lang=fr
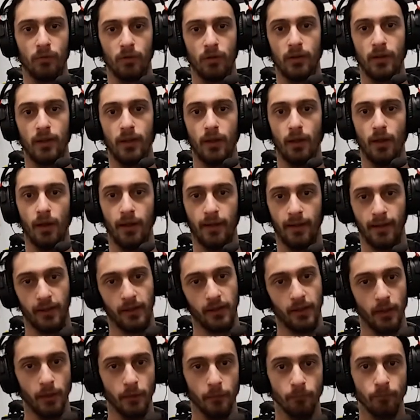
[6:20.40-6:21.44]
qui est
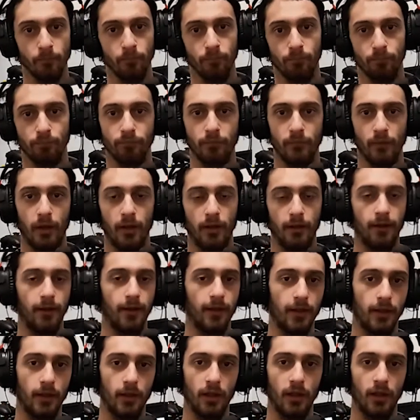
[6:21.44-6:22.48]
Adrien.
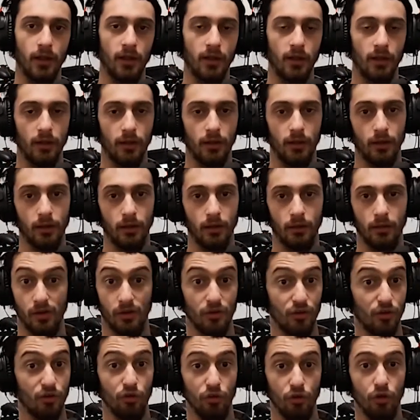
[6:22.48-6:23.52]
Adrien,
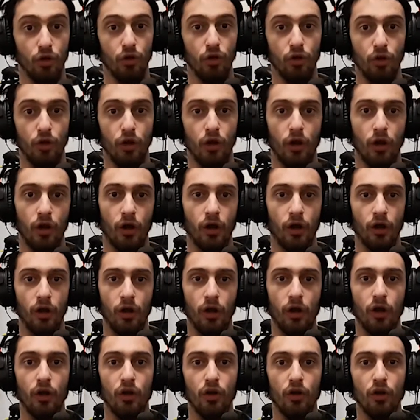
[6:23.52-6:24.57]

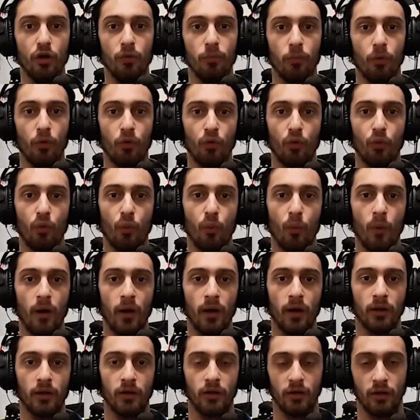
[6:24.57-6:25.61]
le,
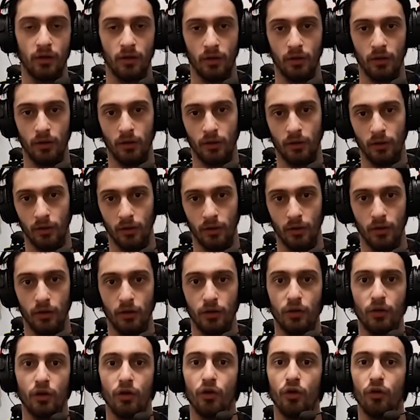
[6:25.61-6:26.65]
pourquoi que,
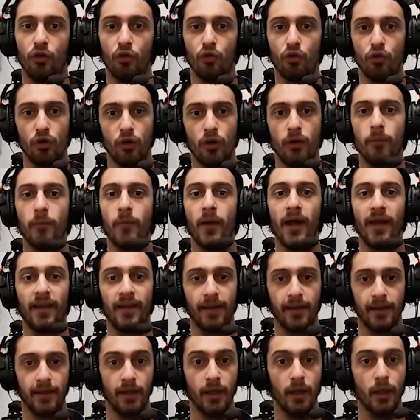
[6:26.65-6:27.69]
que le nom se nomme
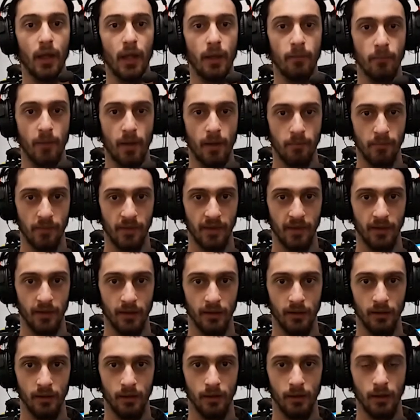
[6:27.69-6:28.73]
Adrien
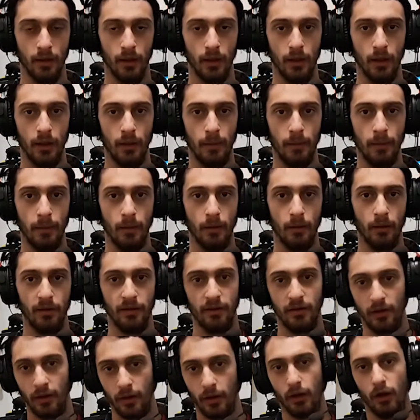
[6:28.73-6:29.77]
MMCL.
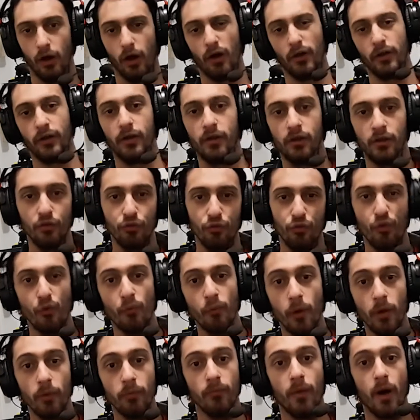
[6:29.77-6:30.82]
Ok, si vous
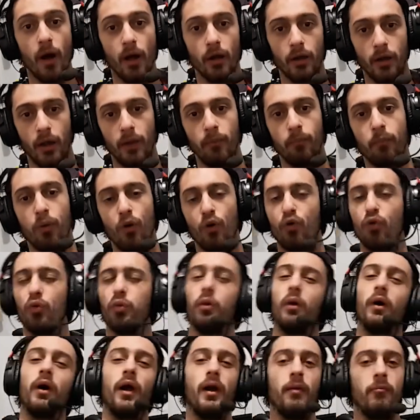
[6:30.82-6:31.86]
me demandez
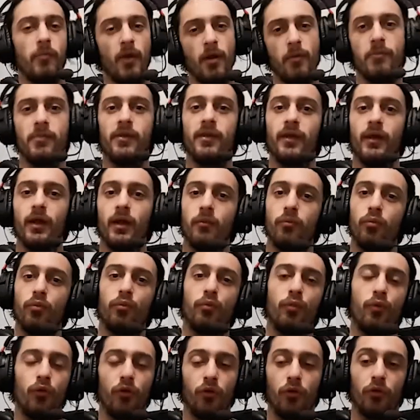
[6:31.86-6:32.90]
pourquoi MMCL,
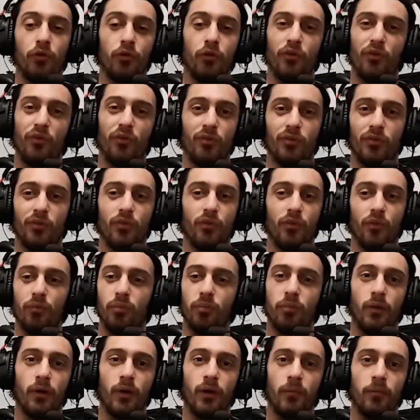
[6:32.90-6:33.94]
pourquoi un autre nom
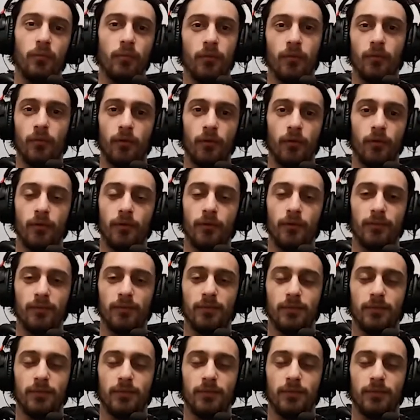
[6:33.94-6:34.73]
par rapport.